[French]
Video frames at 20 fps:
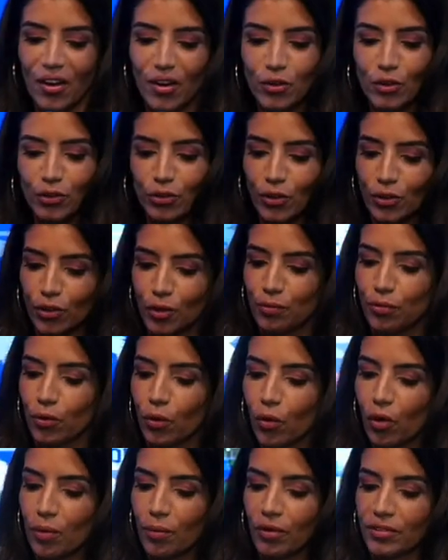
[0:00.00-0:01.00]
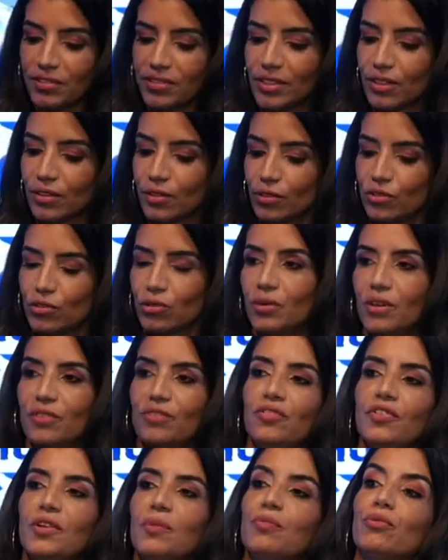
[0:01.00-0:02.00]
le truc le plus romantique que tu aies
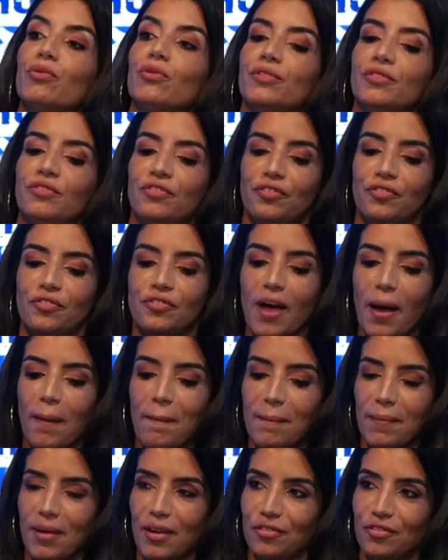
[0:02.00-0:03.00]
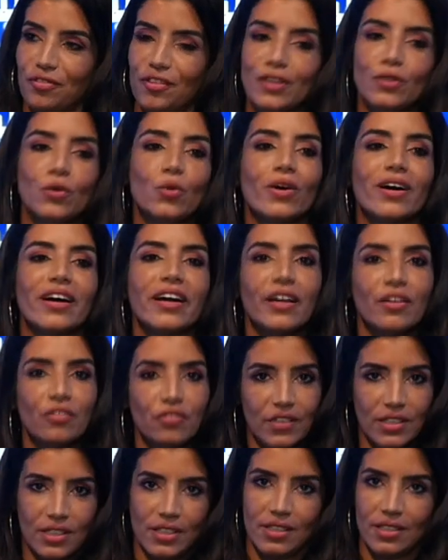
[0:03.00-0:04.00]
fait pour une femme fais-nous
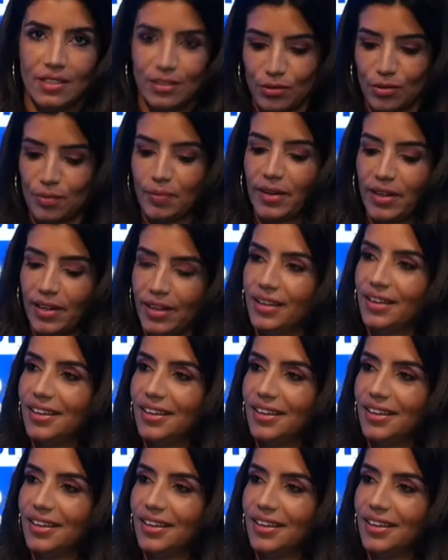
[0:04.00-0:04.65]
rêver s'il te plaît